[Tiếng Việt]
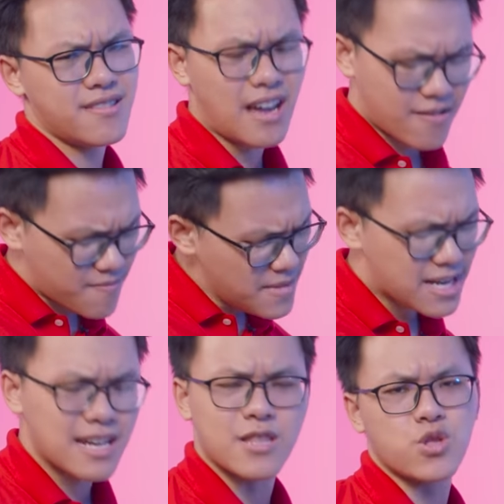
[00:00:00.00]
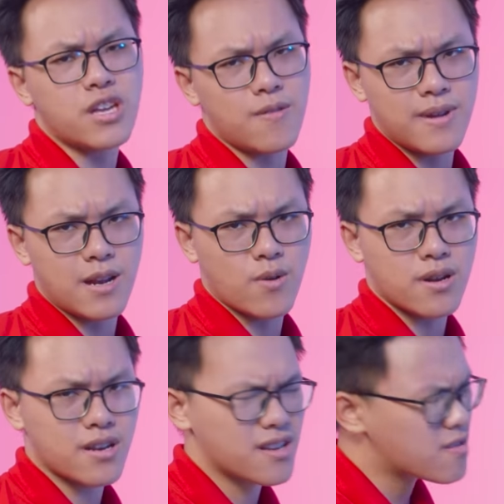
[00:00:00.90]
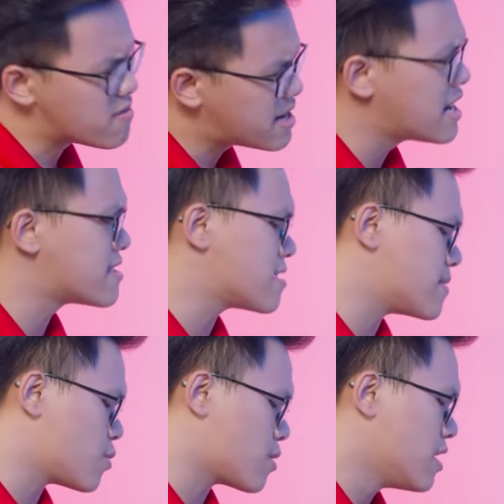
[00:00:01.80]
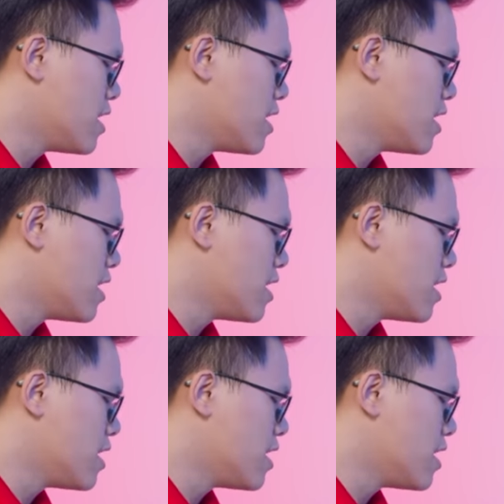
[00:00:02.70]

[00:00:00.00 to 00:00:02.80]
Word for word: đặc biệt là tiết kiệm điện luôn Cực kỳ tiết kiệm điện luôn